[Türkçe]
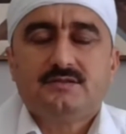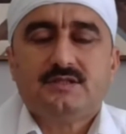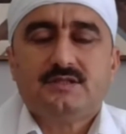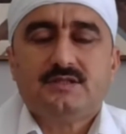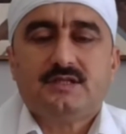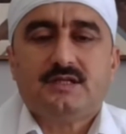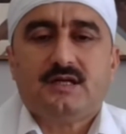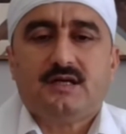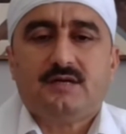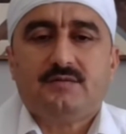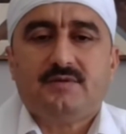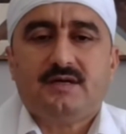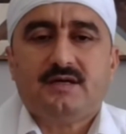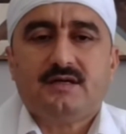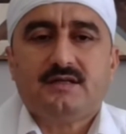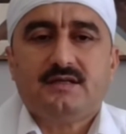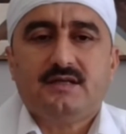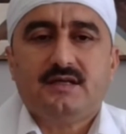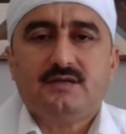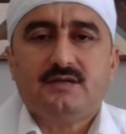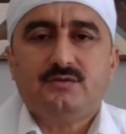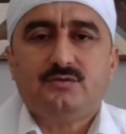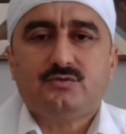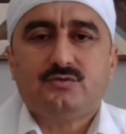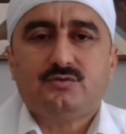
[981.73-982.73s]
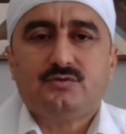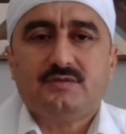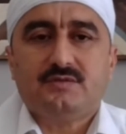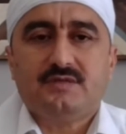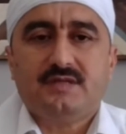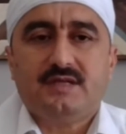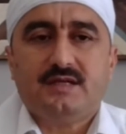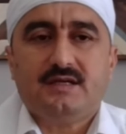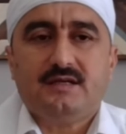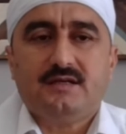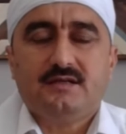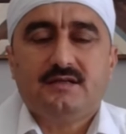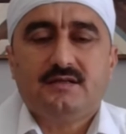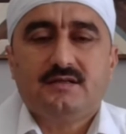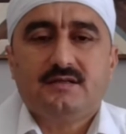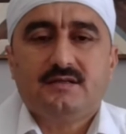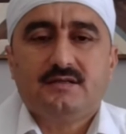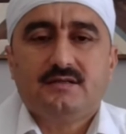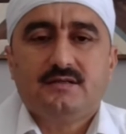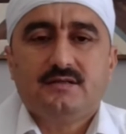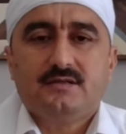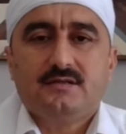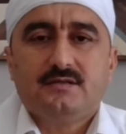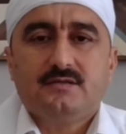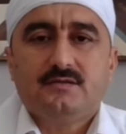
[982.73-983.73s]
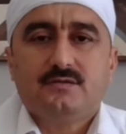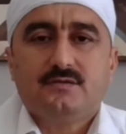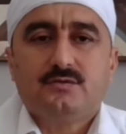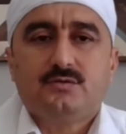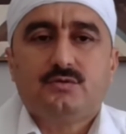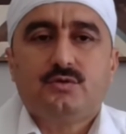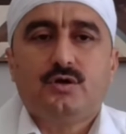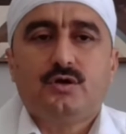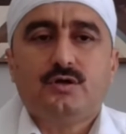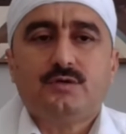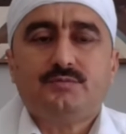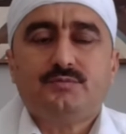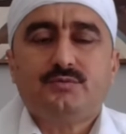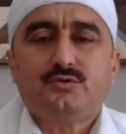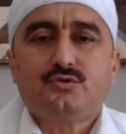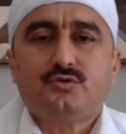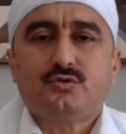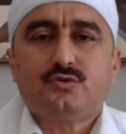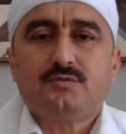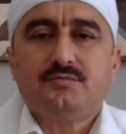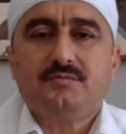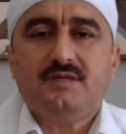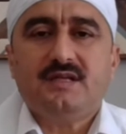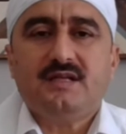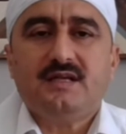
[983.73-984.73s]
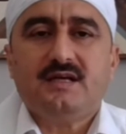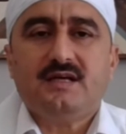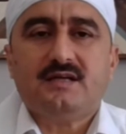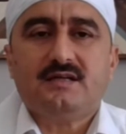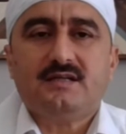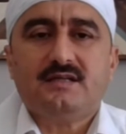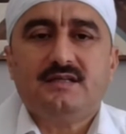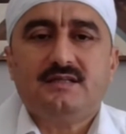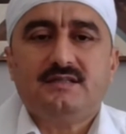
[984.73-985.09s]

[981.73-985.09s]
Cenab-ı Hak yeryüzünde dört buçuk milyar